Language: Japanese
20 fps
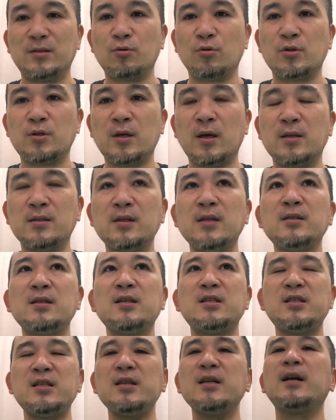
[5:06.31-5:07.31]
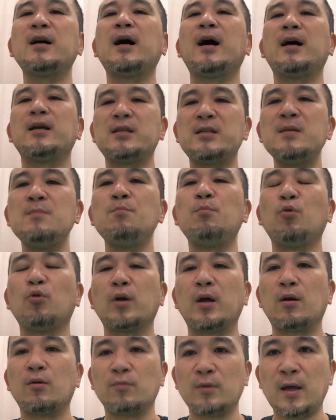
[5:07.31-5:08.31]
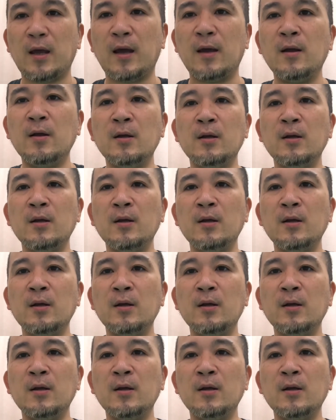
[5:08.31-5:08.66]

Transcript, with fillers: として全然進化進歩なので